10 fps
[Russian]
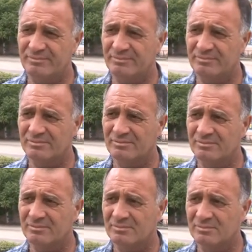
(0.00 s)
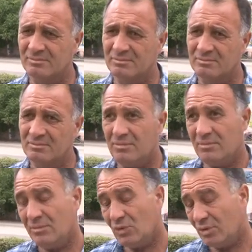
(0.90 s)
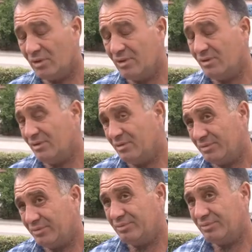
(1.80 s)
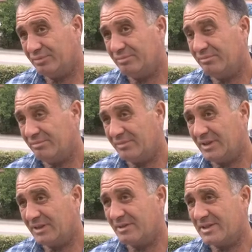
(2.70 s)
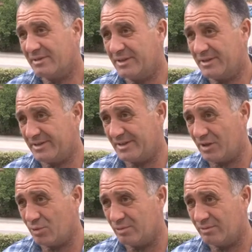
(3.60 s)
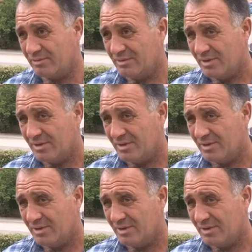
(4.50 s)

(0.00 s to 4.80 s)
А почему именно на русском? Ну, молдавского не знаю.